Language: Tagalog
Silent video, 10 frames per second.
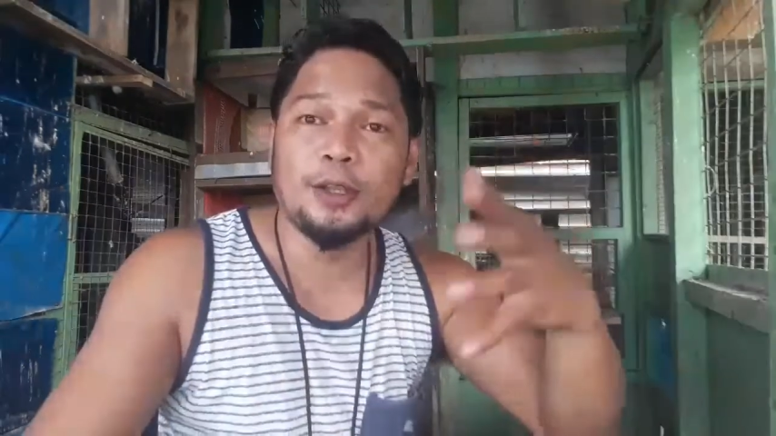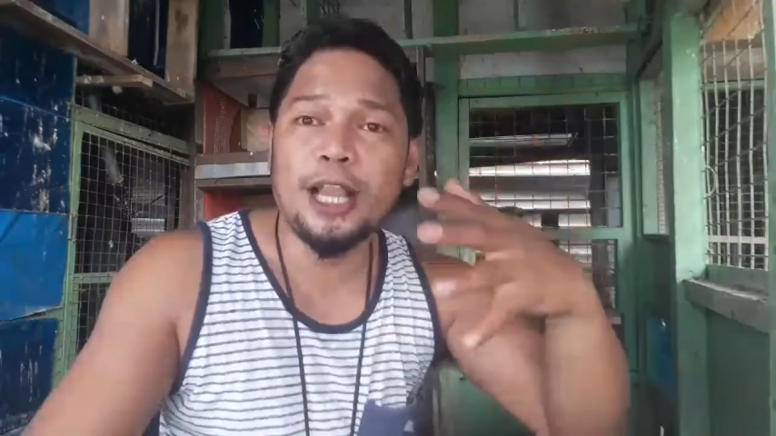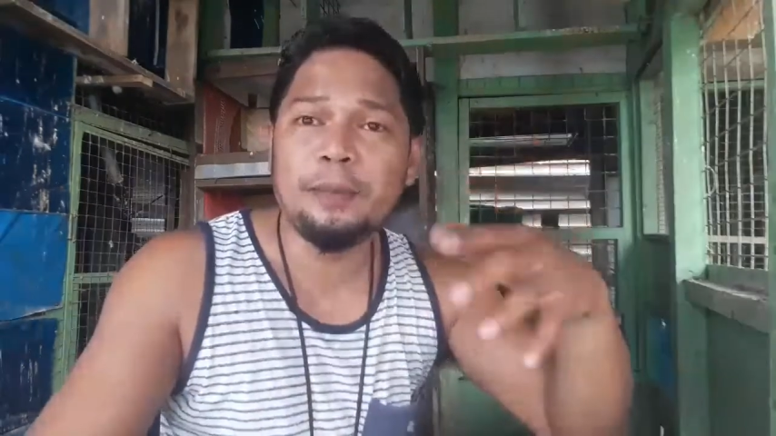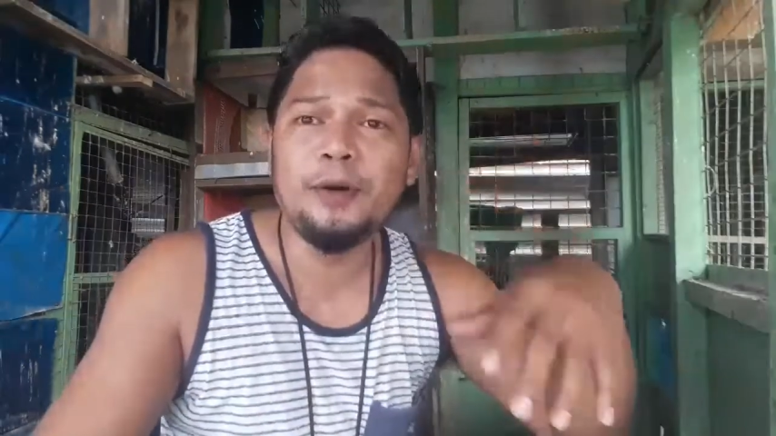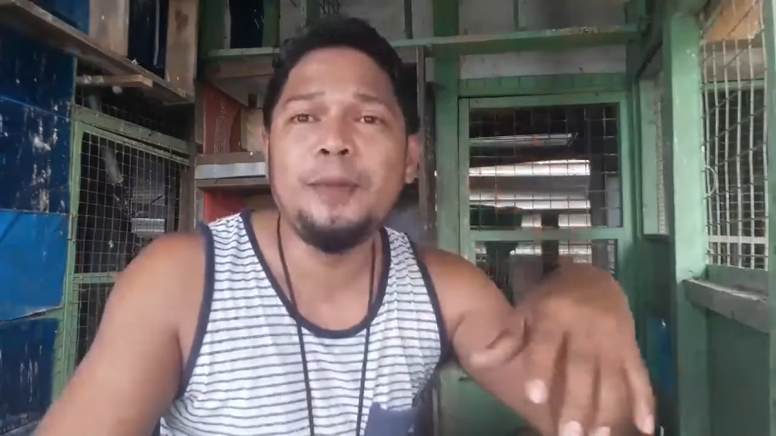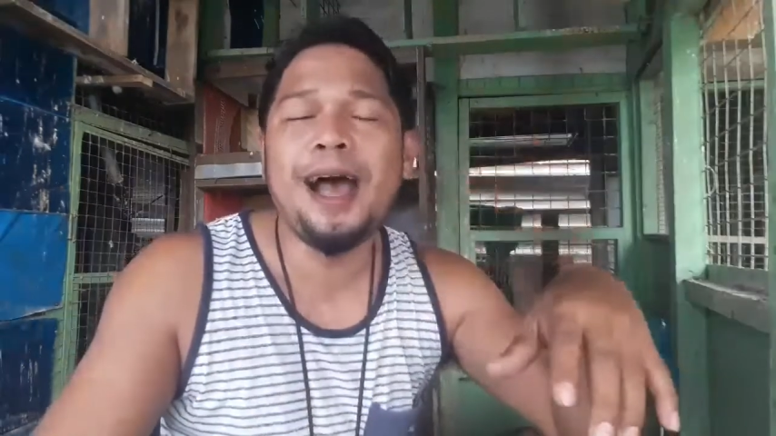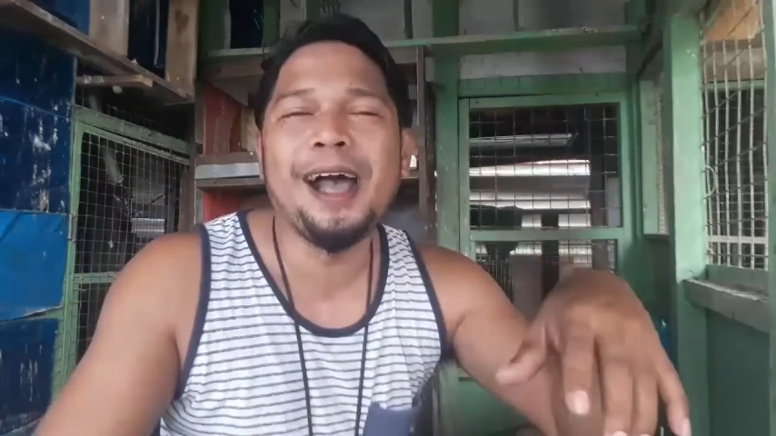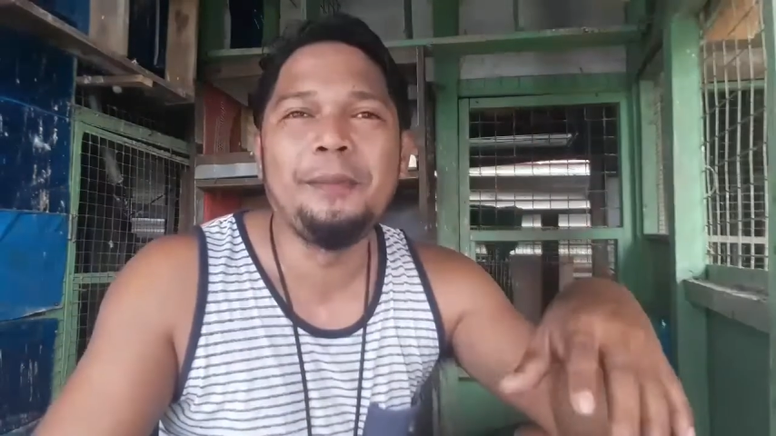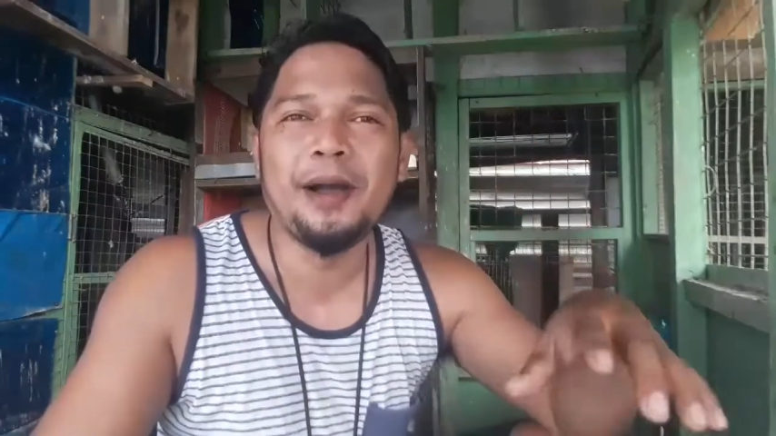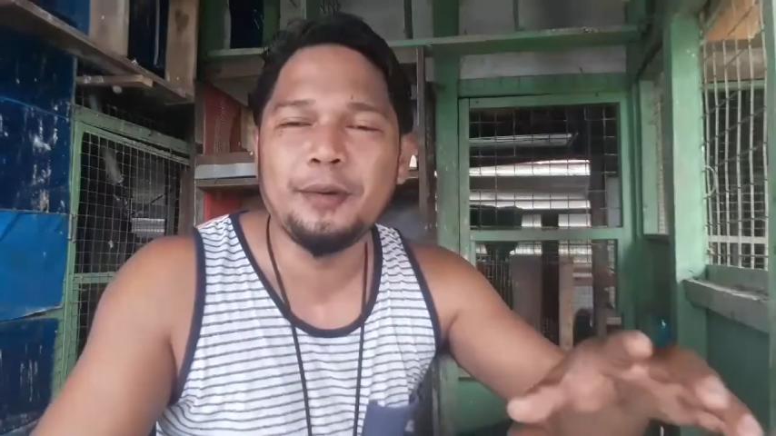Good luck po
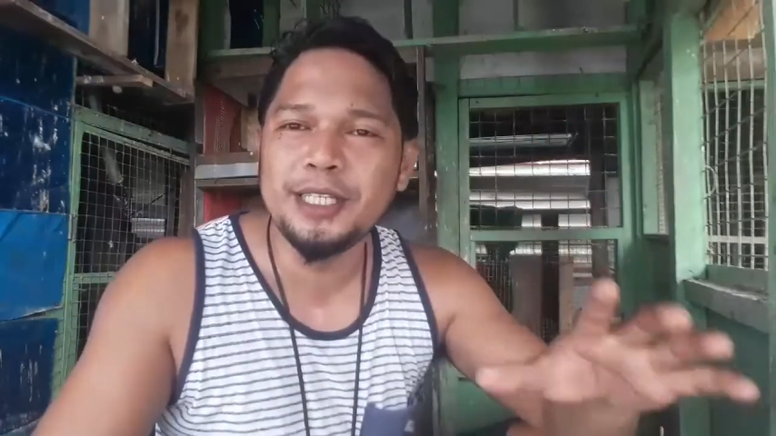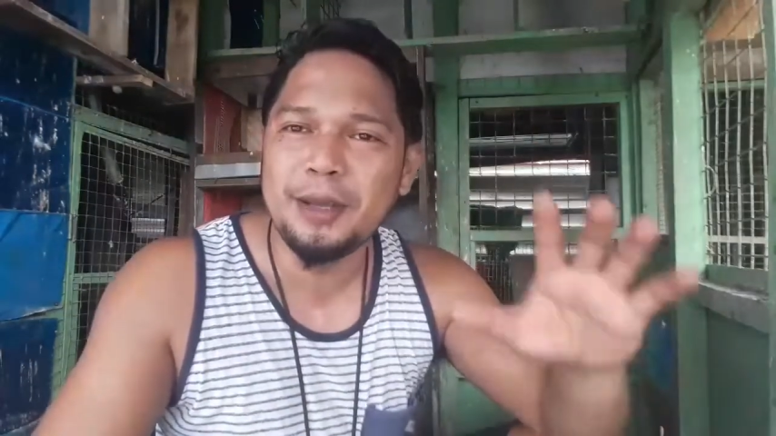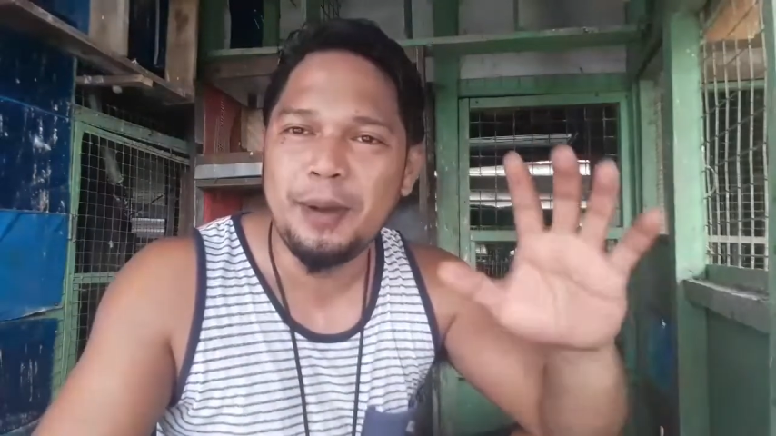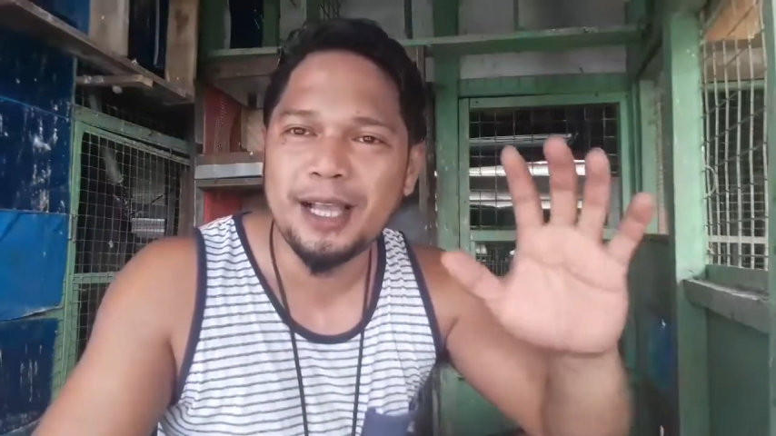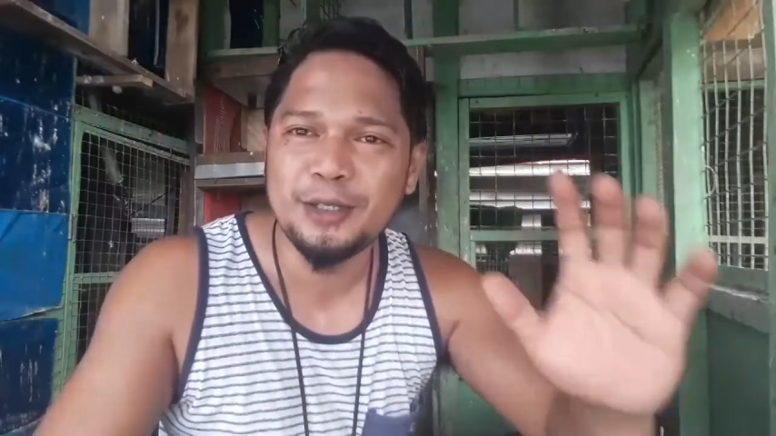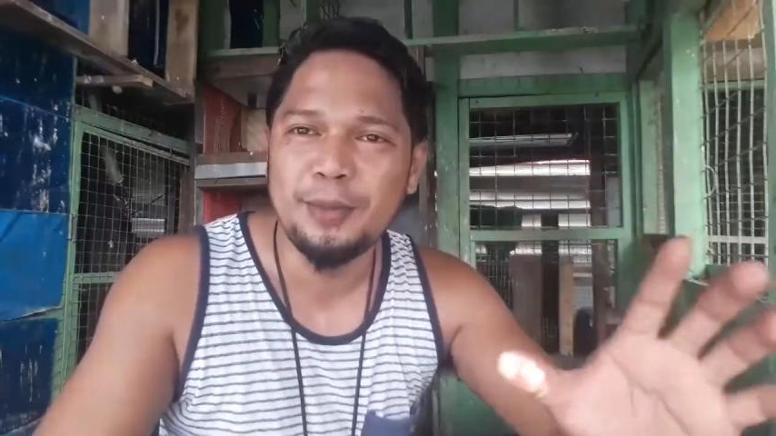mga kabagwis sa mga